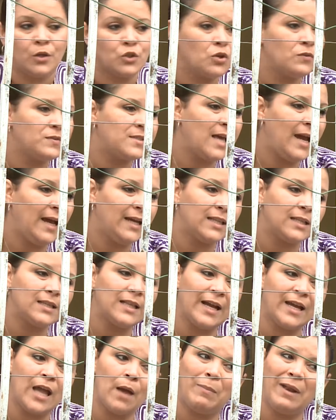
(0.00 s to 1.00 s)
شوف سعيد
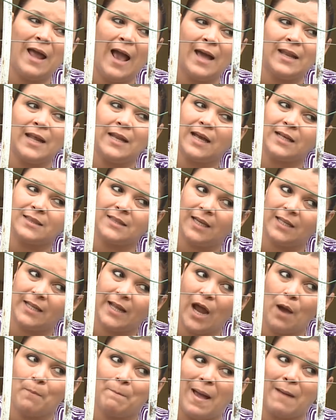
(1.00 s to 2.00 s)
اطلع قبل حنان خطيني
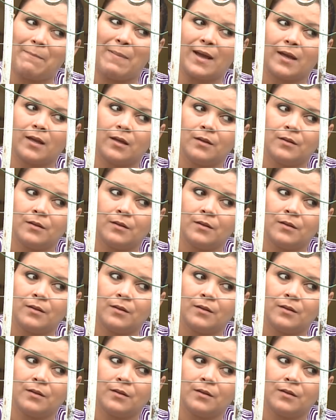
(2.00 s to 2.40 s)
رحم بابك ما